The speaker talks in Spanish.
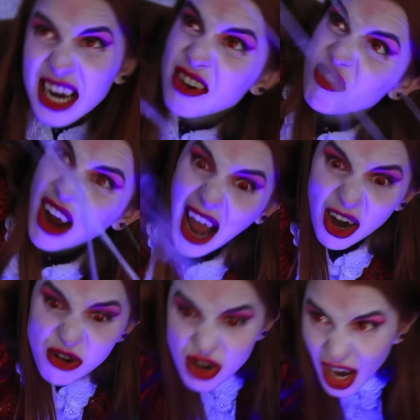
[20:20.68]
¡Qué
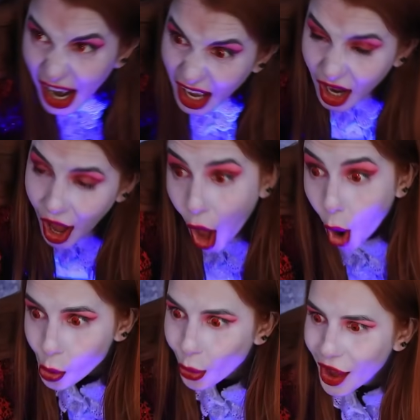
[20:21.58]
horrible!
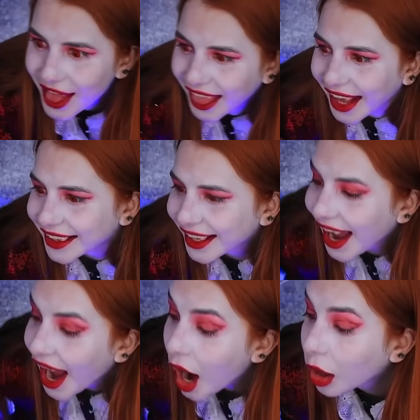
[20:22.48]
¡Uh!
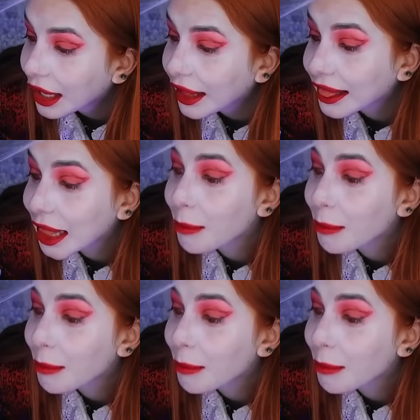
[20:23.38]
Aquí está el plan.